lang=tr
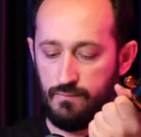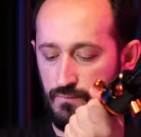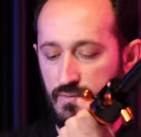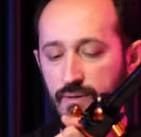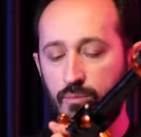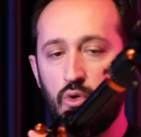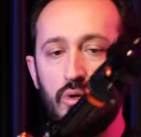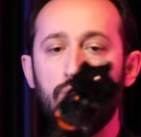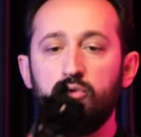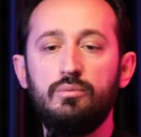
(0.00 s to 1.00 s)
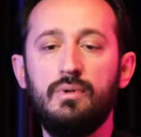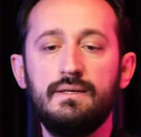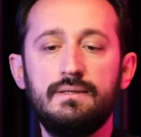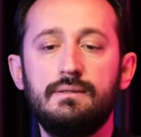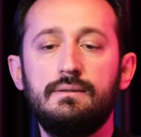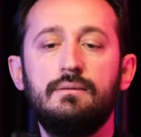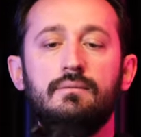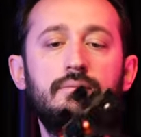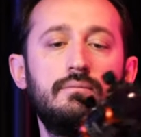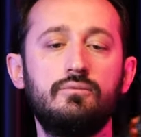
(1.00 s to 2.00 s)
Ve monopotum hazır
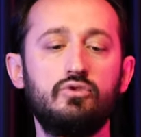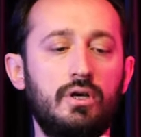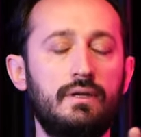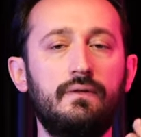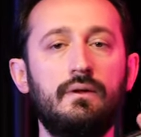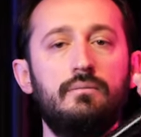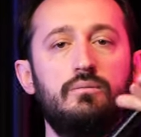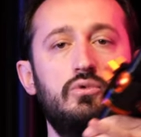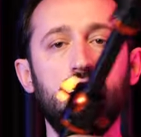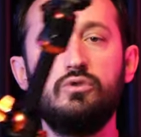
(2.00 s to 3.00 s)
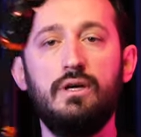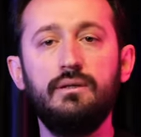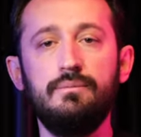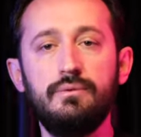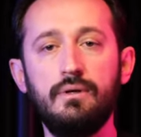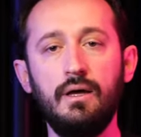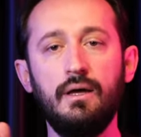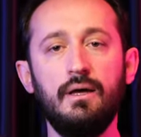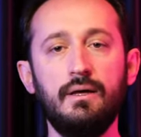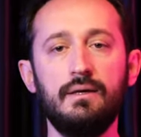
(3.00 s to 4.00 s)
şu anda. Bu ürünü alıp
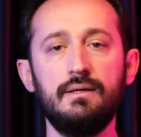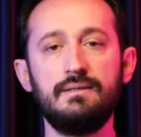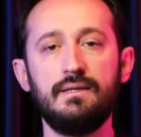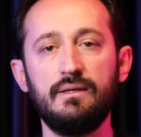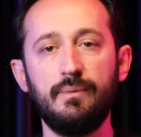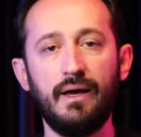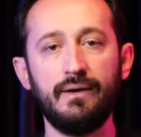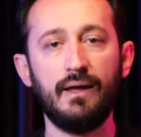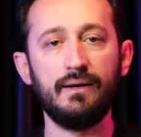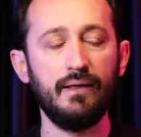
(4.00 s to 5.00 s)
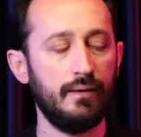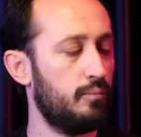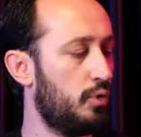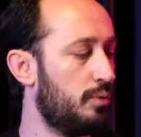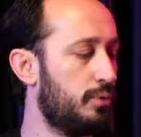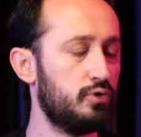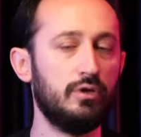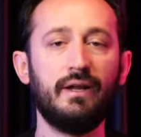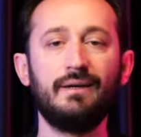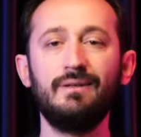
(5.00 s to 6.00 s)
istediğim her yerde monopot
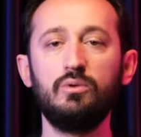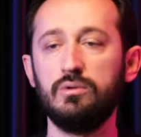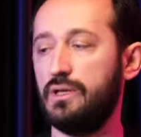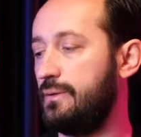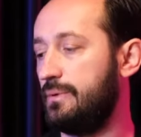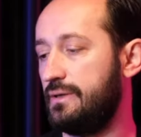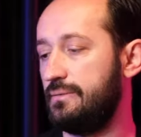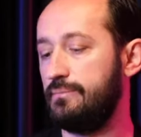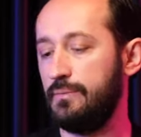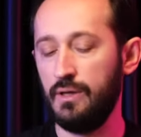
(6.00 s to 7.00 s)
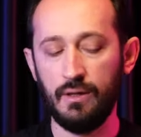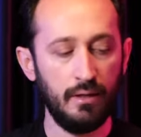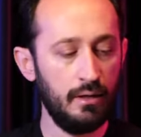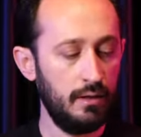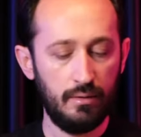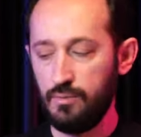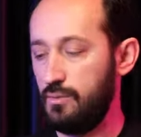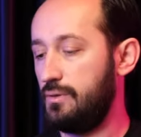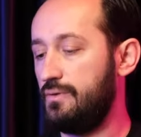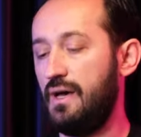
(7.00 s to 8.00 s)
olarak da kullanabilirim.
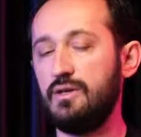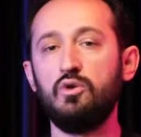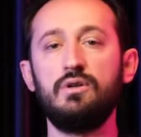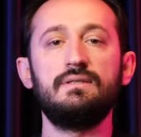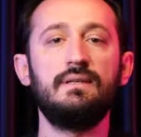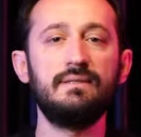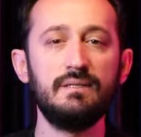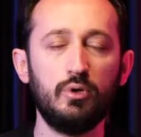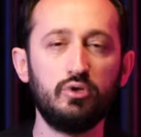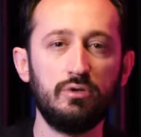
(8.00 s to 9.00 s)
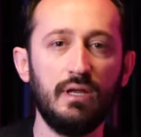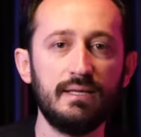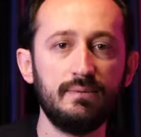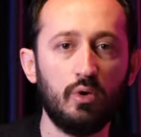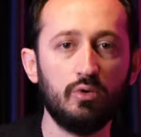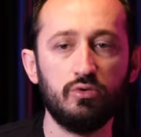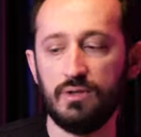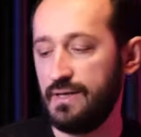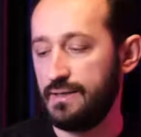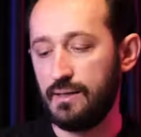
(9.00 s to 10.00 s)
Daha sonrasında tripod lazım
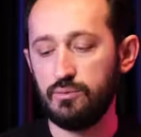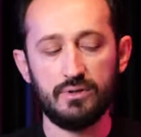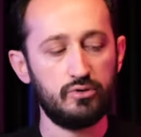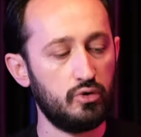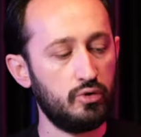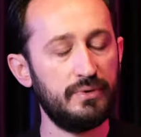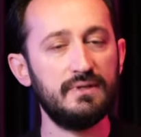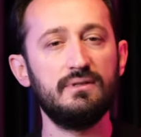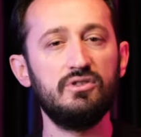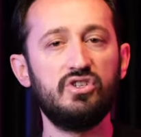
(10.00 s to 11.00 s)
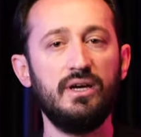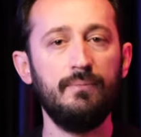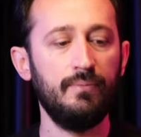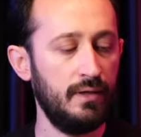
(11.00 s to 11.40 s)
olduğunda tekrar bunları söküp hızlıca